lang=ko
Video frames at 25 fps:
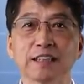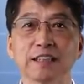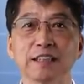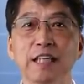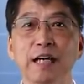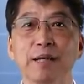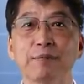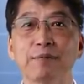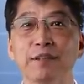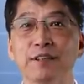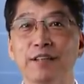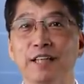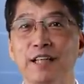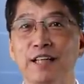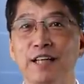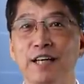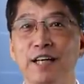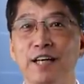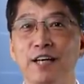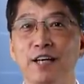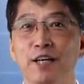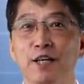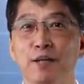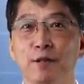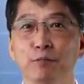지남에
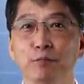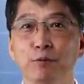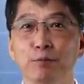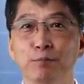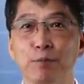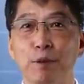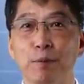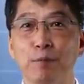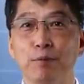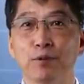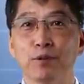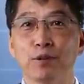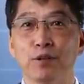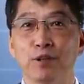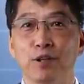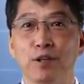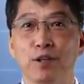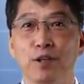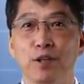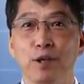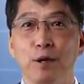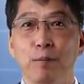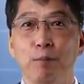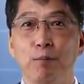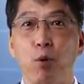따라 문법을
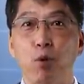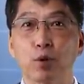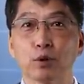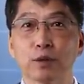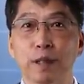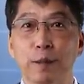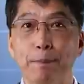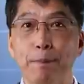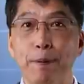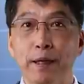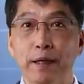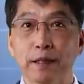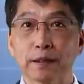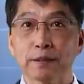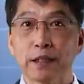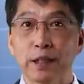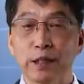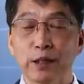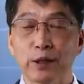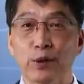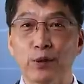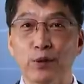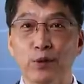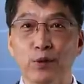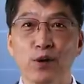복잡하게
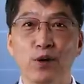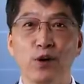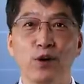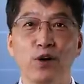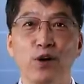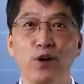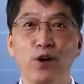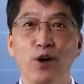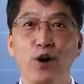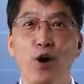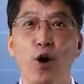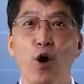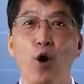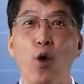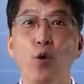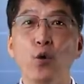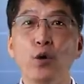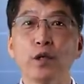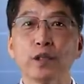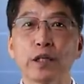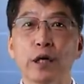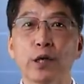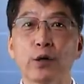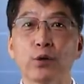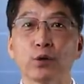사용하고
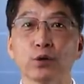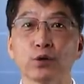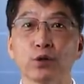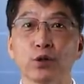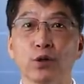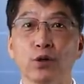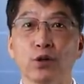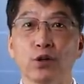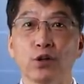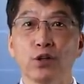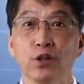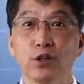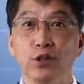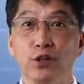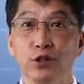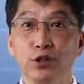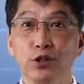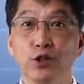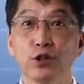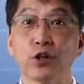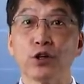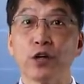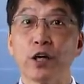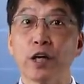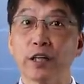어휘 사용은 더
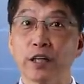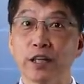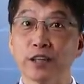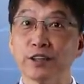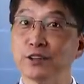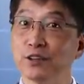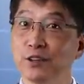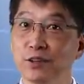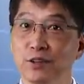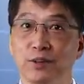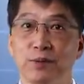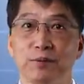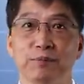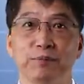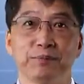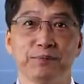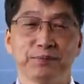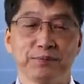늘어야 하겠죠.